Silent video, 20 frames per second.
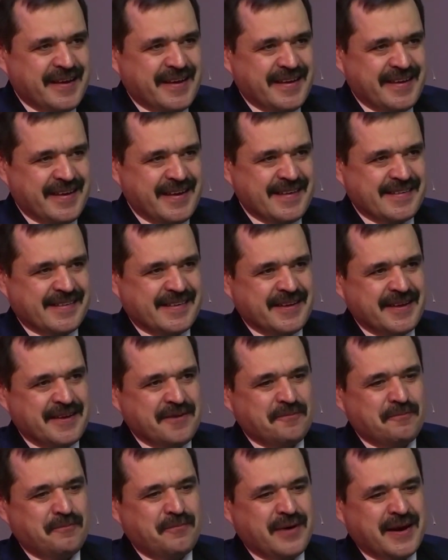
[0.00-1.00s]

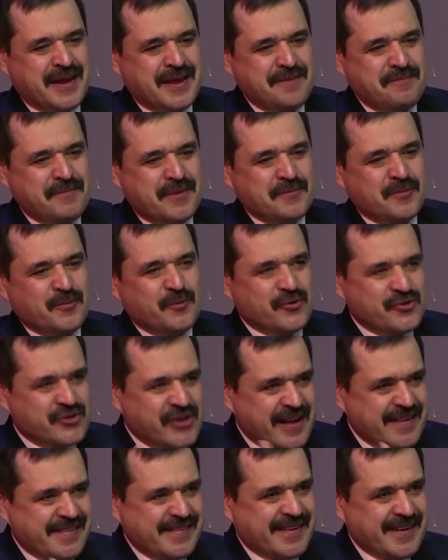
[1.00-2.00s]
если примем
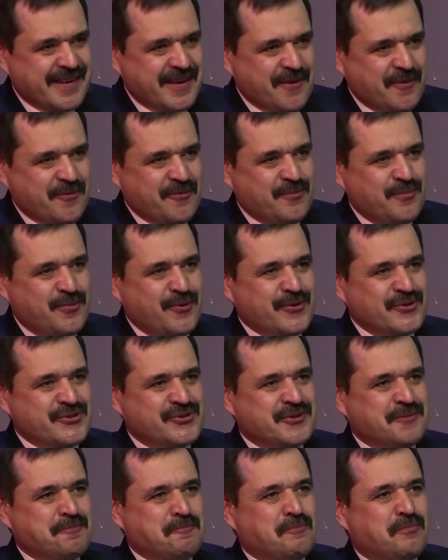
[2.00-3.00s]
участие в
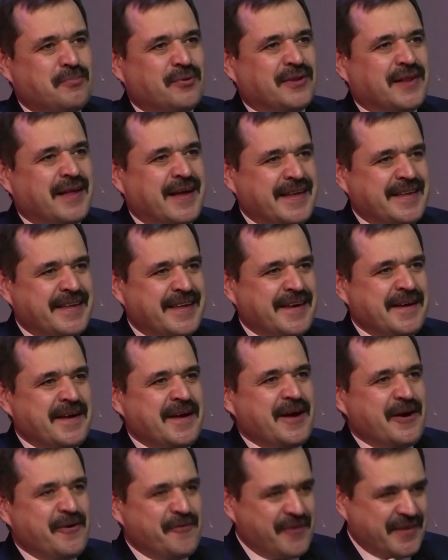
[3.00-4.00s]
Божьем плане
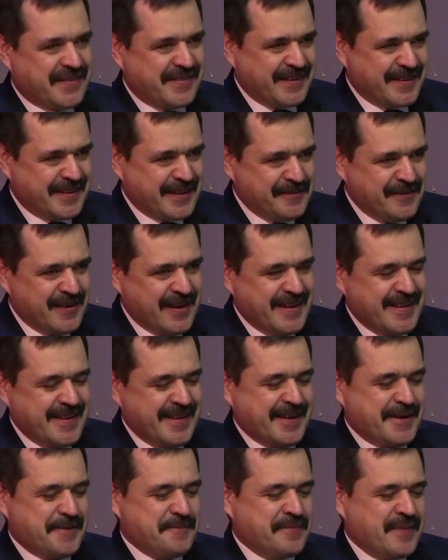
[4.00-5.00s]
да.
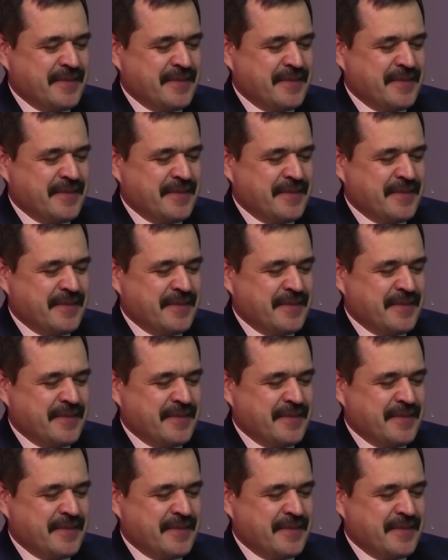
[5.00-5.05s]
восстановления.